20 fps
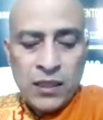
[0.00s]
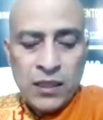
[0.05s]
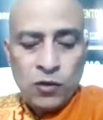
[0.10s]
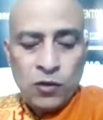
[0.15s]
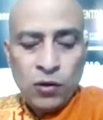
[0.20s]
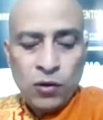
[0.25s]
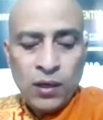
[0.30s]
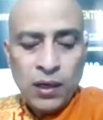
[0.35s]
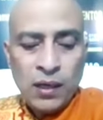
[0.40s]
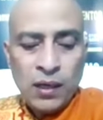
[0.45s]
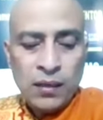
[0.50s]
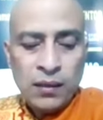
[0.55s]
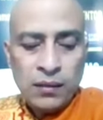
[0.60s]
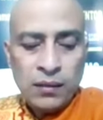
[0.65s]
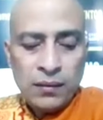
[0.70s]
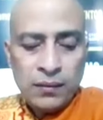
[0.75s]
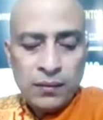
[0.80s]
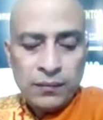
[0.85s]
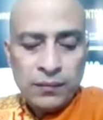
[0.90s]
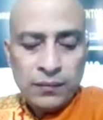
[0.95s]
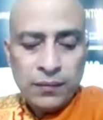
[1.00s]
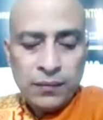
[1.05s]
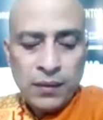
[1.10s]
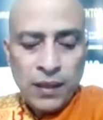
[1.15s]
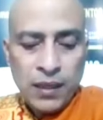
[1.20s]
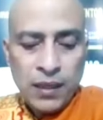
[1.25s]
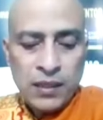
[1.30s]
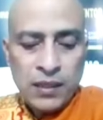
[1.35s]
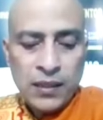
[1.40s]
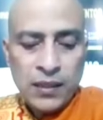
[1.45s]
চিরকাল
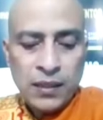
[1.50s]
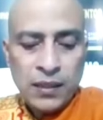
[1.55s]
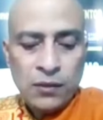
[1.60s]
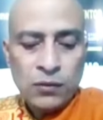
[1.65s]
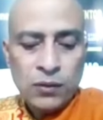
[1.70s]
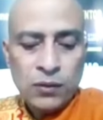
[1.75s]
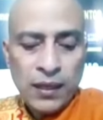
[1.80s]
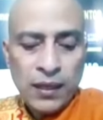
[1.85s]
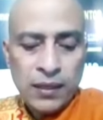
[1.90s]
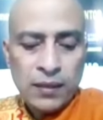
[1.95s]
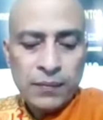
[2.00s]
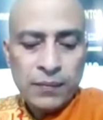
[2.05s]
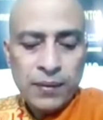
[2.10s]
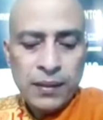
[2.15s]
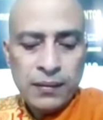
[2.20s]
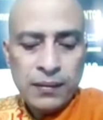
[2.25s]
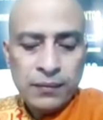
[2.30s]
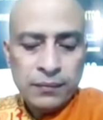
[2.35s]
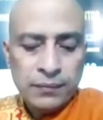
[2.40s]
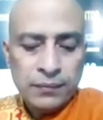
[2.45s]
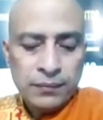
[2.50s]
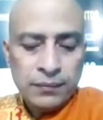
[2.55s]
আছেন ও থাকিবেন